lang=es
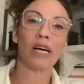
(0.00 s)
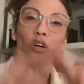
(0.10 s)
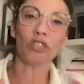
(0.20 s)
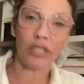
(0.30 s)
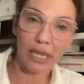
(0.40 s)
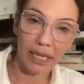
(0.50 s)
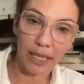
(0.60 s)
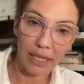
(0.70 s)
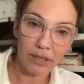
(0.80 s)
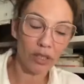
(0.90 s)

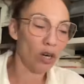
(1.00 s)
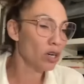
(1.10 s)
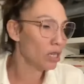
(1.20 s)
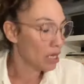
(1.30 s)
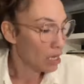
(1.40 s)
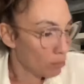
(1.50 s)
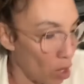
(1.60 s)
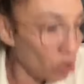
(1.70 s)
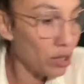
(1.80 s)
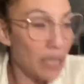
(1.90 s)
contiene, ¿no?
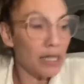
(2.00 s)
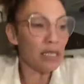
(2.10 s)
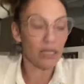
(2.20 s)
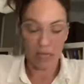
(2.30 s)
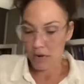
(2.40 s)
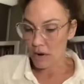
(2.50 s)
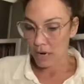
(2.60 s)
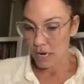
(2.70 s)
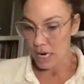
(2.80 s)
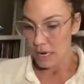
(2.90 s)
Vos decís,
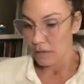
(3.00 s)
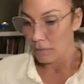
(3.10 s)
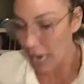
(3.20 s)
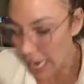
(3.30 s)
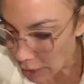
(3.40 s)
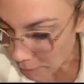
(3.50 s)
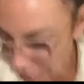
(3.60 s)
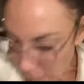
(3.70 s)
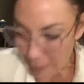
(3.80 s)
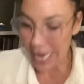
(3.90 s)
bueno, me
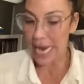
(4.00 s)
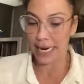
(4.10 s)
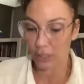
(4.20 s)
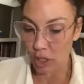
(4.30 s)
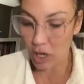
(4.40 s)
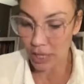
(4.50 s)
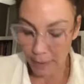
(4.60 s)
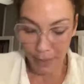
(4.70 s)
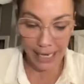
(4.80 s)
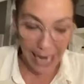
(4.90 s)
despierto en
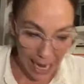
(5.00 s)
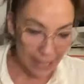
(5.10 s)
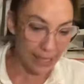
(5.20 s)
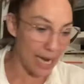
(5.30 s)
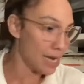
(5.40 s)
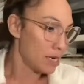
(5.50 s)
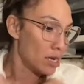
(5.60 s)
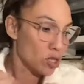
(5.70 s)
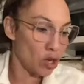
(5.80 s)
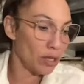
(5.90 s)
mi casa,
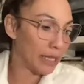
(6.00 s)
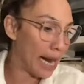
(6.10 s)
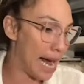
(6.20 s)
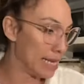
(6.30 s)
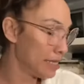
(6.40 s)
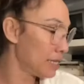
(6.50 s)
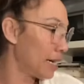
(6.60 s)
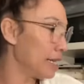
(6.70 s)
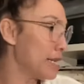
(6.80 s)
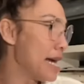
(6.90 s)
soy trans,
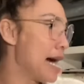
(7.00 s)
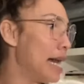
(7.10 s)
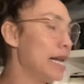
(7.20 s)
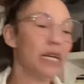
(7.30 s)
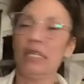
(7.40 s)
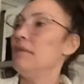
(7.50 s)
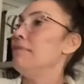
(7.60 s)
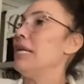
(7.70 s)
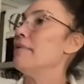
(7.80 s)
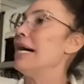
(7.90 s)
genial,
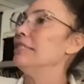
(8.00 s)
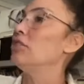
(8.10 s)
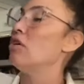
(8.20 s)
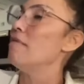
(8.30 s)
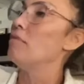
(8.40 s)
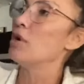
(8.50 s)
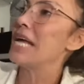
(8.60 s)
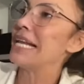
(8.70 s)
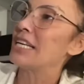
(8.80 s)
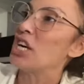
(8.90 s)
me levanto, voy
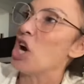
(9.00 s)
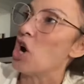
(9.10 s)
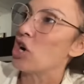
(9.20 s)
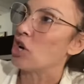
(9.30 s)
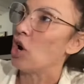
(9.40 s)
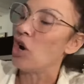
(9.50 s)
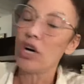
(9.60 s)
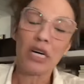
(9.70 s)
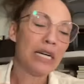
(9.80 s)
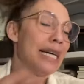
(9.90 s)
al kiosco.
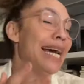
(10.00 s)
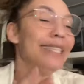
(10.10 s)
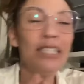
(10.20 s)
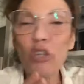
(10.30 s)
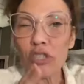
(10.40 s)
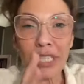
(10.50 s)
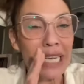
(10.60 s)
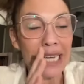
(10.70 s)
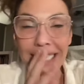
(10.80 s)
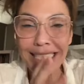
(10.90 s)
En, esos,
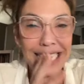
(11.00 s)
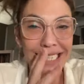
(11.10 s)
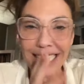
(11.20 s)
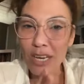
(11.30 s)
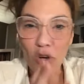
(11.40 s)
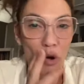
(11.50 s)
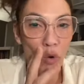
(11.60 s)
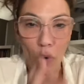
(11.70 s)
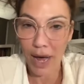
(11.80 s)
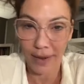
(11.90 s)
en esas cinco
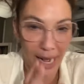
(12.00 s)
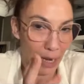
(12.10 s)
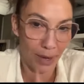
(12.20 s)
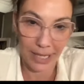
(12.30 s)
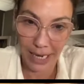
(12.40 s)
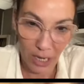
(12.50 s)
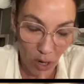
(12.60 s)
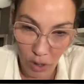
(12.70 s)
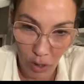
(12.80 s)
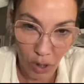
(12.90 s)
cuadras que vas al
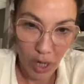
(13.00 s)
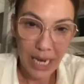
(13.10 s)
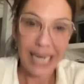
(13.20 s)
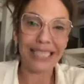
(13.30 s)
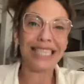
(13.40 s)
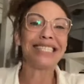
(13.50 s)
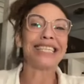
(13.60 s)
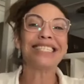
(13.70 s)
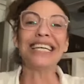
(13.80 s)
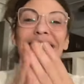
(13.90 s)
kiosco, en esas
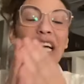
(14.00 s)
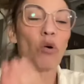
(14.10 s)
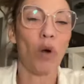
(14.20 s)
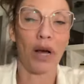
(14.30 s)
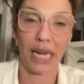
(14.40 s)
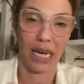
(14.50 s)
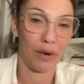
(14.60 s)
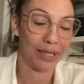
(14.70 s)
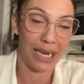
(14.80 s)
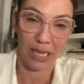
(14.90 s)
siete cuadras que
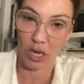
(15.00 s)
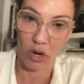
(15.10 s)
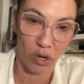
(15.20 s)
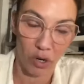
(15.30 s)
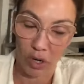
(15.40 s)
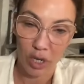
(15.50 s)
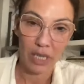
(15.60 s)
vas al kiosco,